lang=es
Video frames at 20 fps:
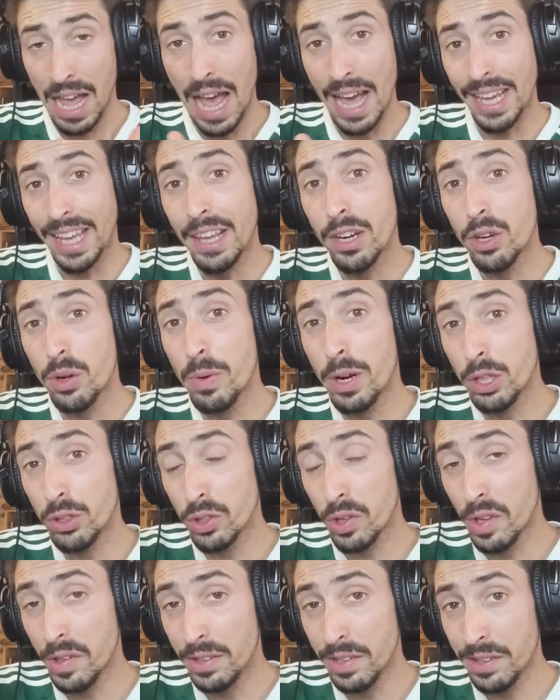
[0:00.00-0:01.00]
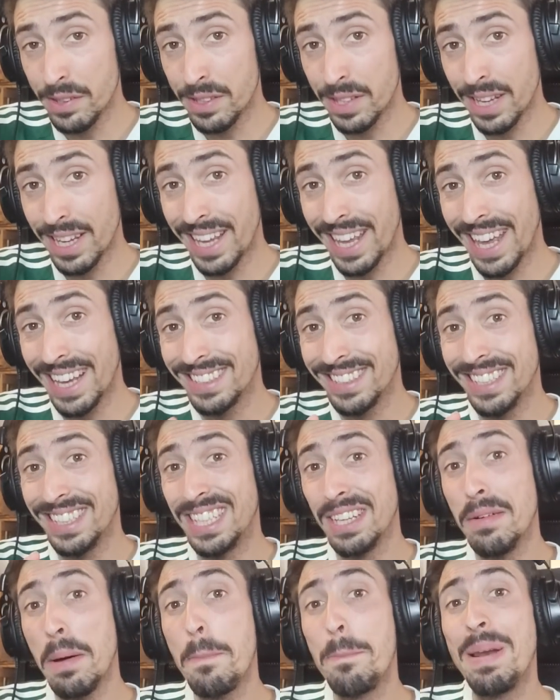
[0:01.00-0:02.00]
Aquí Roberto nos dice que se
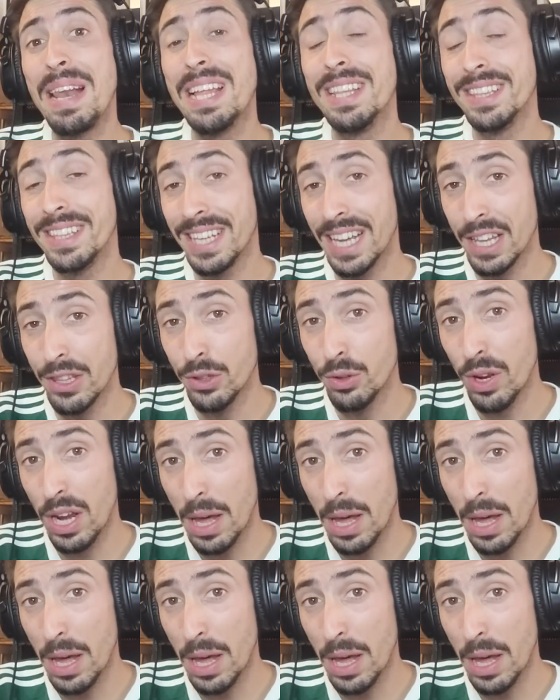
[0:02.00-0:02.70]
estaba planteando